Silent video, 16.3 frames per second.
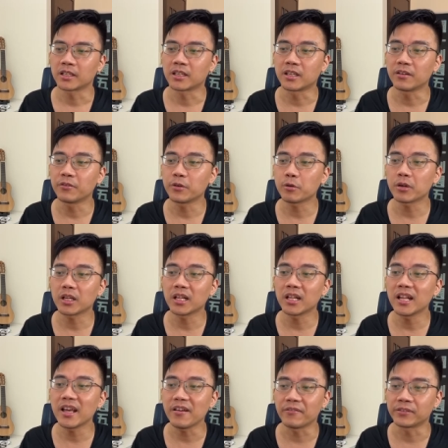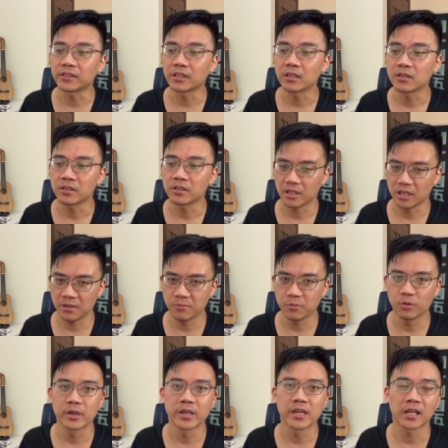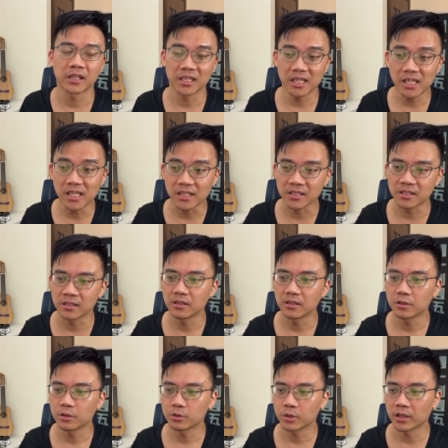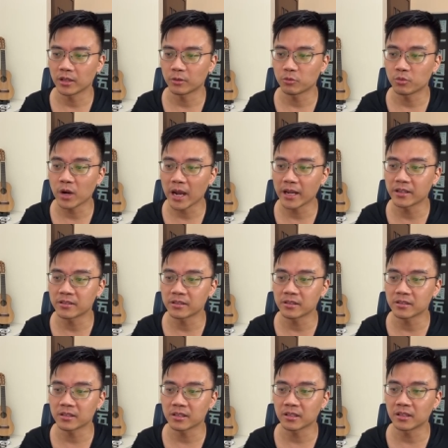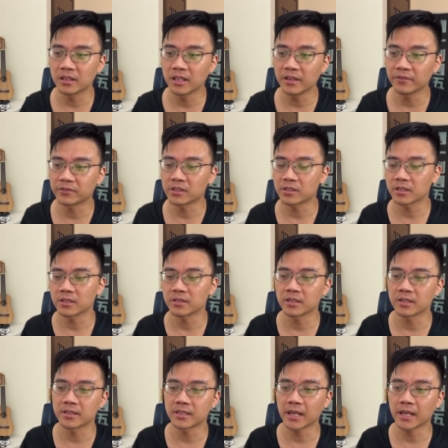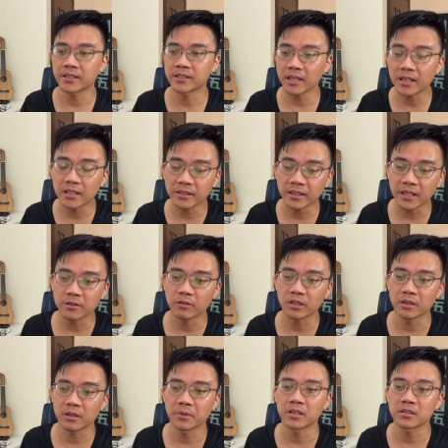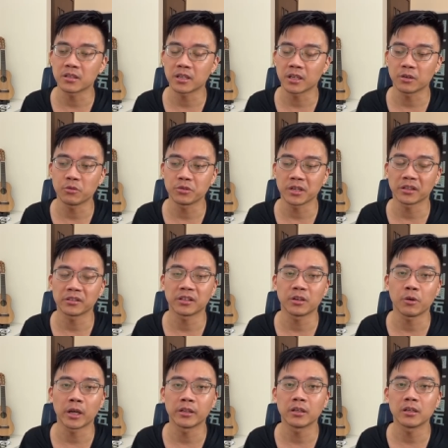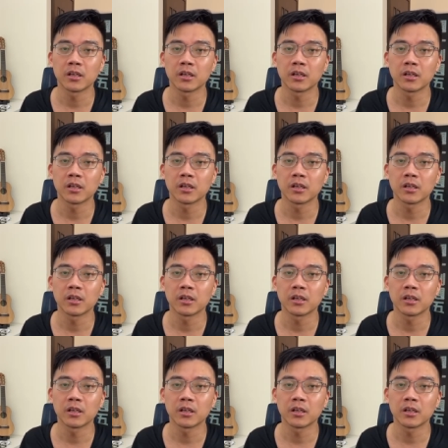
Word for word: Give you a lift 是一模一样的意思，所以 ride 这个字跟 lift 这个字在这个内容里面是可以互相替换的。